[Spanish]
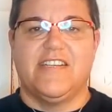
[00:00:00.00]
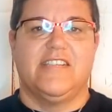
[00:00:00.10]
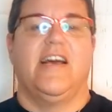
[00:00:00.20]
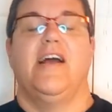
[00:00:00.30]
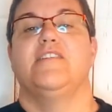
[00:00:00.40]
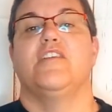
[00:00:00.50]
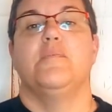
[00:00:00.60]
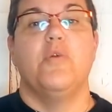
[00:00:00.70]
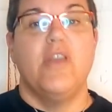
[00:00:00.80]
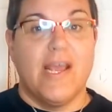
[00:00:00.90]
¿qué tal?
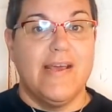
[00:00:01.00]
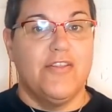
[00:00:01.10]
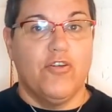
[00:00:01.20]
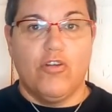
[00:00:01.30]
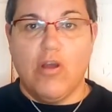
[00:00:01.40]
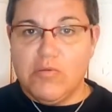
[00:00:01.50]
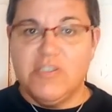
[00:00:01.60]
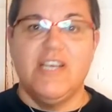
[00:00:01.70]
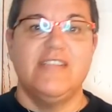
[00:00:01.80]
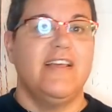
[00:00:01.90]
Soy Mónica de Dog
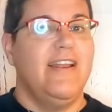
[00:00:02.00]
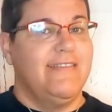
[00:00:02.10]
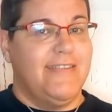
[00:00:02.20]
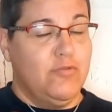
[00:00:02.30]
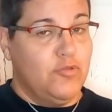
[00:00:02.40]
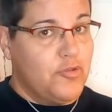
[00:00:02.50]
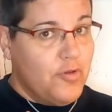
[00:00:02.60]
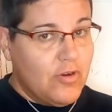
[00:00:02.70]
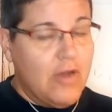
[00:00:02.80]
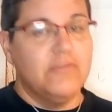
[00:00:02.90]
Coaching, del Instituto
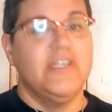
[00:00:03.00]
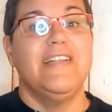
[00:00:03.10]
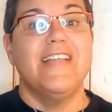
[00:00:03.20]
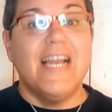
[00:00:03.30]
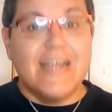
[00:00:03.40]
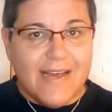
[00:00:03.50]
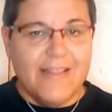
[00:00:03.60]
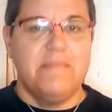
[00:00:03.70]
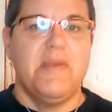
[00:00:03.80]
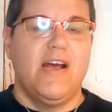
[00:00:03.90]
Dog Coaching y de la
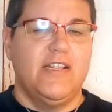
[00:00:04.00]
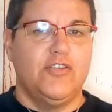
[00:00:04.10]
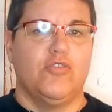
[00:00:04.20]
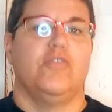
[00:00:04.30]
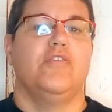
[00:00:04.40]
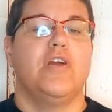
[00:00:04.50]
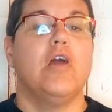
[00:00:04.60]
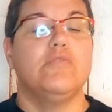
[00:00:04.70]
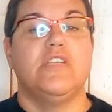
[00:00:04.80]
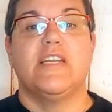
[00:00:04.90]
Academia Dog
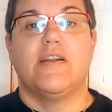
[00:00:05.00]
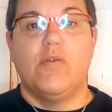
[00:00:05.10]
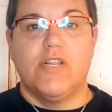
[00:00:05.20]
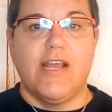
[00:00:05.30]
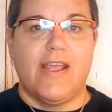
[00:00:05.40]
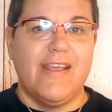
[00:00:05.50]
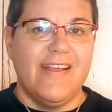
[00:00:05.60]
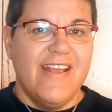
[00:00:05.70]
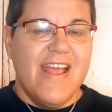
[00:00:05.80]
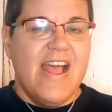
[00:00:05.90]
Coaching. Recuerda
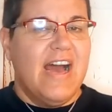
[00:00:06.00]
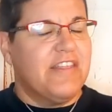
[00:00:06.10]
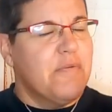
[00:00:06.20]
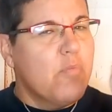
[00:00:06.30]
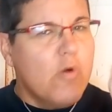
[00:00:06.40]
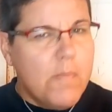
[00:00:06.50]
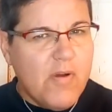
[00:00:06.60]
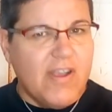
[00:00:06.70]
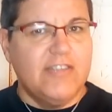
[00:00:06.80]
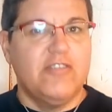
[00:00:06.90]
que hace muy
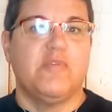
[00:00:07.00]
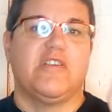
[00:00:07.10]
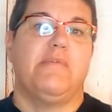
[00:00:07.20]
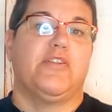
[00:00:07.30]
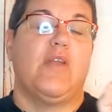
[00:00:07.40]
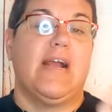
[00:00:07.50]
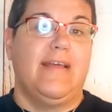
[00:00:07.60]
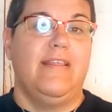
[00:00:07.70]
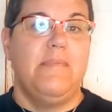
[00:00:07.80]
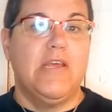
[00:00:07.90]
poquito hemos abierto la
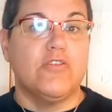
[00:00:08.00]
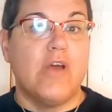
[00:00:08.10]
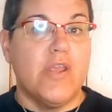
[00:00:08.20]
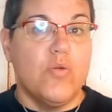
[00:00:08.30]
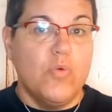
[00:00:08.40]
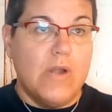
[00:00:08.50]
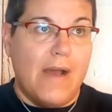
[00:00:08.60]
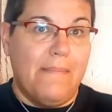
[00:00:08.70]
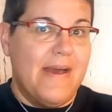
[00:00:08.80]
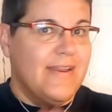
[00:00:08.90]
academia donde hay
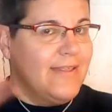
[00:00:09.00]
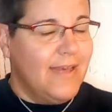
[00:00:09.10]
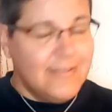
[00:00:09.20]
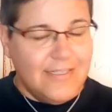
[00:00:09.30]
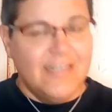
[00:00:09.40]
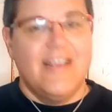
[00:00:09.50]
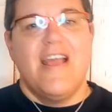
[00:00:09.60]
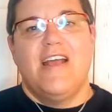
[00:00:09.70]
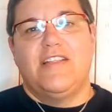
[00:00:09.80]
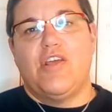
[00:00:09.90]
una variedad
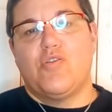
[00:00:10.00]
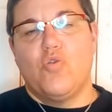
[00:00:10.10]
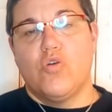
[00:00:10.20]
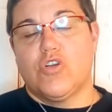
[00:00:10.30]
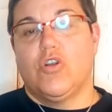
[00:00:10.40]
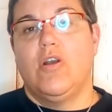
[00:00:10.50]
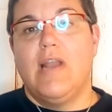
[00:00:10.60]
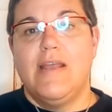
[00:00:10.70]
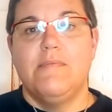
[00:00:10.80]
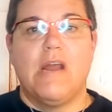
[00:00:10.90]
de cursos
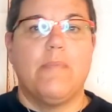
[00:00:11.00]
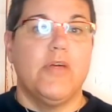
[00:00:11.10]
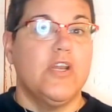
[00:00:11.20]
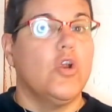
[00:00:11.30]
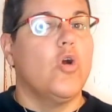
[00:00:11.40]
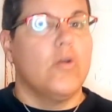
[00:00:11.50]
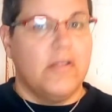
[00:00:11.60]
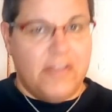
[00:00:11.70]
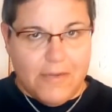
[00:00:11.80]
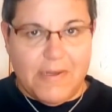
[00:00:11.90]
online para poder
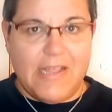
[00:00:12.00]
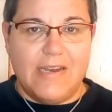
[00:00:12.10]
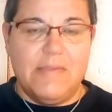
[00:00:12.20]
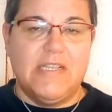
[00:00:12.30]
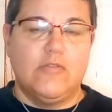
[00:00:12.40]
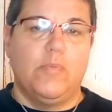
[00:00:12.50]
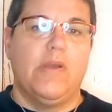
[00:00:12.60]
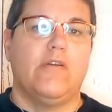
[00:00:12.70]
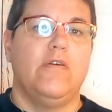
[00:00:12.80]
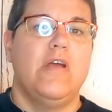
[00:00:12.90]
conocer verdaderamente a tu
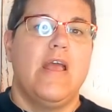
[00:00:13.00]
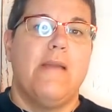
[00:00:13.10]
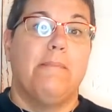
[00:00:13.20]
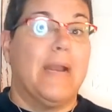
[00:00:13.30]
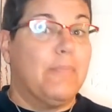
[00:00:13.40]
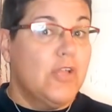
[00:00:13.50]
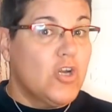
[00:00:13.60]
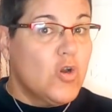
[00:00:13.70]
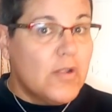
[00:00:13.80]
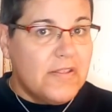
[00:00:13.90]
perro, para
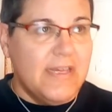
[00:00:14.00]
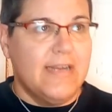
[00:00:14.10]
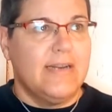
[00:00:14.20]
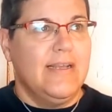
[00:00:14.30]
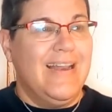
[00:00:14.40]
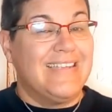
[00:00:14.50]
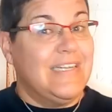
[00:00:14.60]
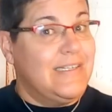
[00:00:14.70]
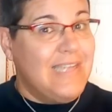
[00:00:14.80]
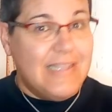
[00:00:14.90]
poder conocer las
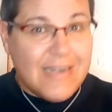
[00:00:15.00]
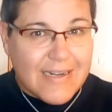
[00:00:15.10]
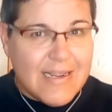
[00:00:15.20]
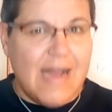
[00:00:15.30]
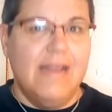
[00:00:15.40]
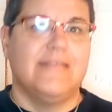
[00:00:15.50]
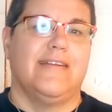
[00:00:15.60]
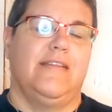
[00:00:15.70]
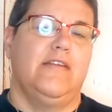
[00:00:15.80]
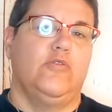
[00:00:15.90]
necesidades reales
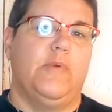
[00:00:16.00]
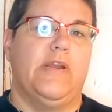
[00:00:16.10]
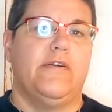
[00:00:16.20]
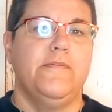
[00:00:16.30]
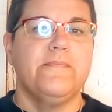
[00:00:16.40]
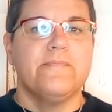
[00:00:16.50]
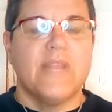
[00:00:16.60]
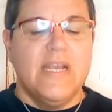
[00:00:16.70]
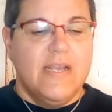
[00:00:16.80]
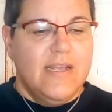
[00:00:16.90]
que tiene tu perro
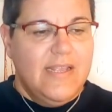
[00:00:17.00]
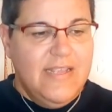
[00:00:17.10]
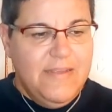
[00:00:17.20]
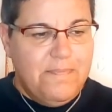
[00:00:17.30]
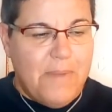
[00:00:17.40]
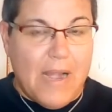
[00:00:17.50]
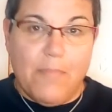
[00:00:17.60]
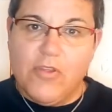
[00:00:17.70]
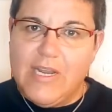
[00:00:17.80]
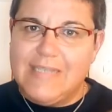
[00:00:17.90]
y
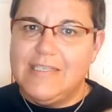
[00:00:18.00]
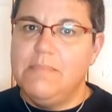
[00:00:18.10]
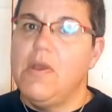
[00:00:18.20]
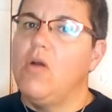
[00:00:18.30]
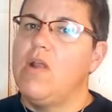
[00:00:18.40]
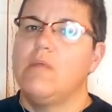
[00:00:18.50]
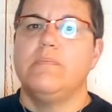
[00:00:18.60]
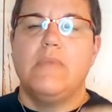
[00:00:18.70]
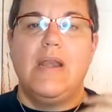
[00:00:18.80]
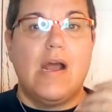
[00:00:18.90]
para poder así
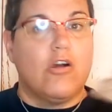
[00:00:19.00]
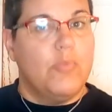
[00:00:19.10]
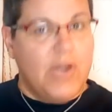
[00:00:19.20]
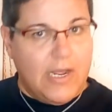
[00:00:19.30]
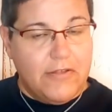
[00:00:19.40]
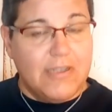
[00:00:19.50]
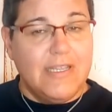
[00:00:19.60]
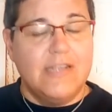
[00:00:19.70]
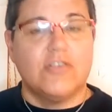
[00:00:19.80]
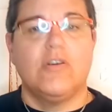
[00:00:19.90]
mejorar la comunicación que
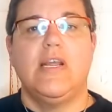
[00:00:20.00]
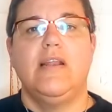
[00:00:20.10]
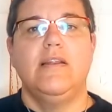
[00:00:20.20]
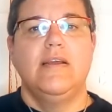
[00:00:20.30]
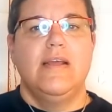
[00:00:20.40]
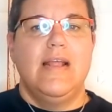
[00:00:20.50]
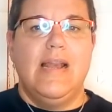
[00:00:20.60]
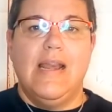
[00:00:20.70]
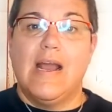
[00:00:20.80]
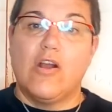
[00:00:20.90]
tienes con él,
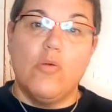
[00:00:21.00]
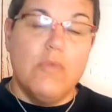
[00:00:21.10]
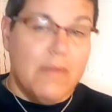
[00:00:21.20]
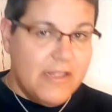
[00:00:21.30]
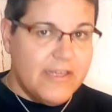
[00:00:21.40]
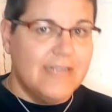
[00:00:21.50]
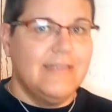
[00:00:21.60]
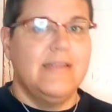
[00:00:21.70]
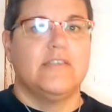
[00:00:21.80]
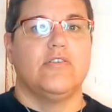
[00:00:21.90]
la convivencia
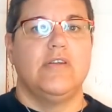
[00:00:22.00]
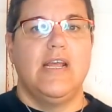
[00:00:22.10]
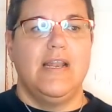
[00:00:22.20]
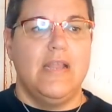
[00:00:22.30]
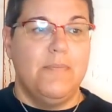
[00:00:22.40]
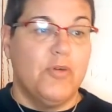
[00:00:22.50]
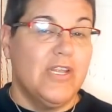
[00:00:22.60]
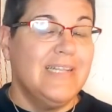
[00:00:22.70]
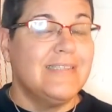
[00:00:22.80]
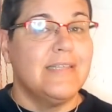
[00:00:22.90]
que tienes con él y
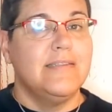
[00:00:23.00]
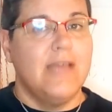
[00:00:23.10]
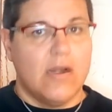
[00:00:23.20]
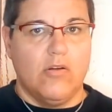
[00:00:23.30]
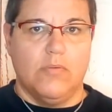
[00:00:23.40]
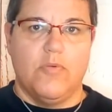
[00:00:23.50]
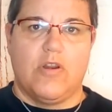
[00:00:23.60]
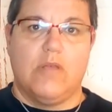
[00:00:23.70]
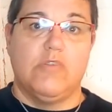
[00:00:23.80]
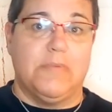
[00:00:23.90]
poder entenderlo,
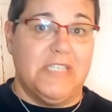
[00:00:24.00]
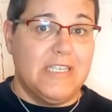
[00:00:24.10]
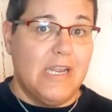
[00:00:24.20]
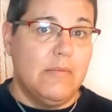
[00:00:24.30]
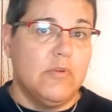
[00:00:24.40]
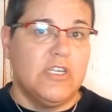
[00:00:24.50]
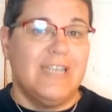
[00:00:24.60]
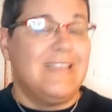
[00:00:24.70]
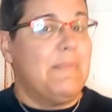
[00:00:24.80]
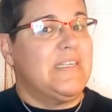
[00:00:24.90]
porque muchas veces queremos
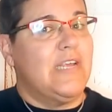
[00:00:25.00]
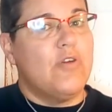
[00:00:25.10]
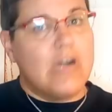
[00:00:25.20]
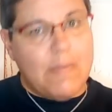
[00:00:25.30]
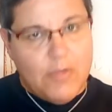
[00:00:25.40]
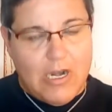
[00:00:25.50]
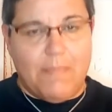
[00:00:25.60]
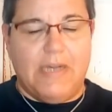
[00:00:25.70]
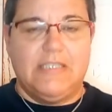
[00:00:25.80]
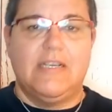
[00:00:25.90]
ir demasiado rápido a
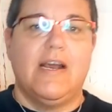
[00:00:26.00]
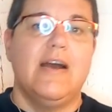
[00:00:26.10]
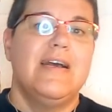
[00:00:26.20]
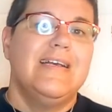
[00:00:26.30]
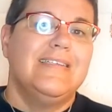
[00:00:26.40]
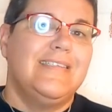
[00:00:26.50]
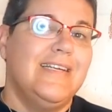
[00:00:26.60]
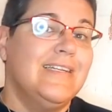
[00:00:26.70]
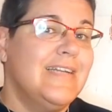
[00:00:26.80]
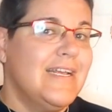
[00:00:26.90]
la práctica
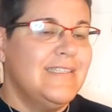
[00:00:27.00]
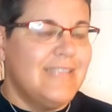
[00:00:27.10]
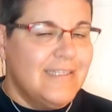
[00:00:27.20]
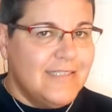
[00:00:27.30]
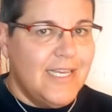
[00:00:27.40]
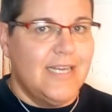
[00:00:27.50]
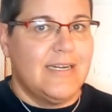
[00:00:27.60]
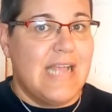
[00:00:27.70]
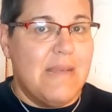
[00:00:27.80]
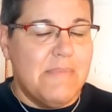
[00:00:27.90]
sin
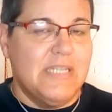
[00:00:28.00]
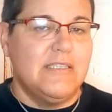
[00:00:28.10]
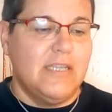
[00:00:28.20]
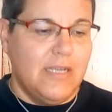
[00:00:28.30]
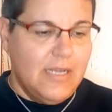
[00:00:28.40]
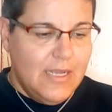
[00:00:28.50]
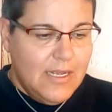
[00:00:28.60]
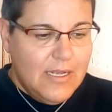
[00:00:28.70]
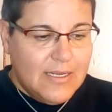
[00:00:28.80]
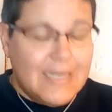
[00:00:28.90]
entender realmente
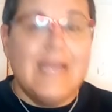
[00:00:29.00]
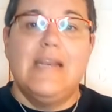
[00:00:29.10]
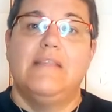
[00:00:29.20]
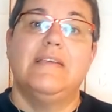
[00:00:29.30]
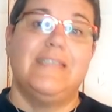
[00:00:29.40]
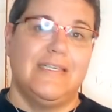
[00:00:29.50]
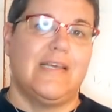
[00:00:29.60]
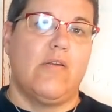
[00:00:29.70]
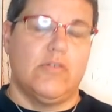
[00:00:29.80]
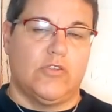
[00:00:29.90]
qué
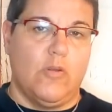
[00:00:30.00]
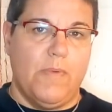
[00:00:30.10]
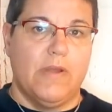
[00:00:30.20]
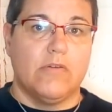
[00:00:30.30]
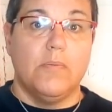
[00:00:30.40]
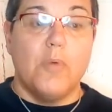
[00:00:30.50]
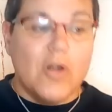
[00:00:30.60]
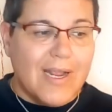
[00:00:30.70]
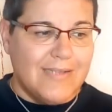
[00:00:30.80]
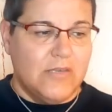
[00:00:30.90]
necesita nuestro perro,
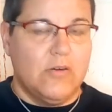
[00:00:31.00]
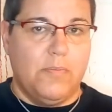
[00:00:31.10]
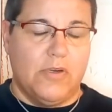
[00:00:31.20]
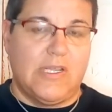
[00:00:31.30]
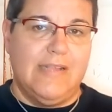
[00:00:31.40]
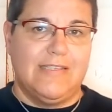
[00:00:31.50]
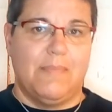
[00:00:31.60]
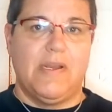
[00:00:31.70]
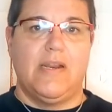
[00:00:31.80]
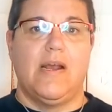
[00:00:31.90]
por qué se comporta de
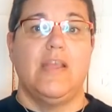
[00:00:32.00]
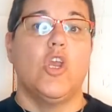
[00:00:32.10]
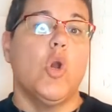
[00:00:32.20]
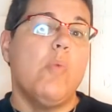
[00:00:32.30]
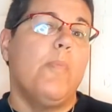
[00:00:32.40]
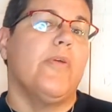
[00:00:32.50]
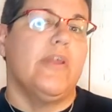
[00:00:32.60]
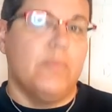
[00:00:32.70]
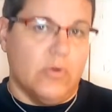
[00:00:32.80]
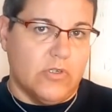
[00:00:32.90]
esta manera y cómo
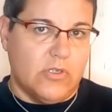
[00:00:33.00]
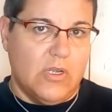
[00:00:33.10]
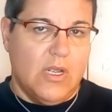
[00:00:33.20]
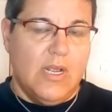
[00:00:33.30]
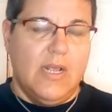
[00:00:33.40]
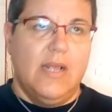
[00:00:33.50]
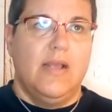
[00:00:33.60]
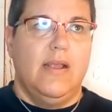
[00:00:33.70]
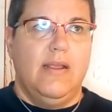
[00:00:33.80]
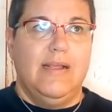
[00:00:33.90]
podemos
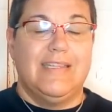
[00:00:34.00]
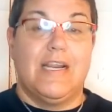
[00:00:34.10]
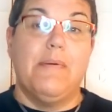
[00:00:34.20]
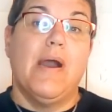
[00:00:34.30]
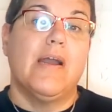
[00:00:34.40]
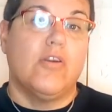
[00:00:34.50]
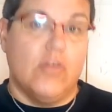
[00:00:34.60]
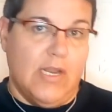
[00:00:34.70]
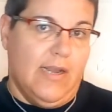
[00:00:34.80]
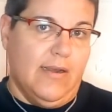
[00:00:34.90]
eh, trabajar
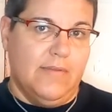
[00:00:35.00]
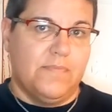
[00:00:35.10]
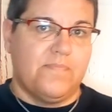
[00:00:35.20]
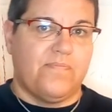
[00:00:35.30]
con él.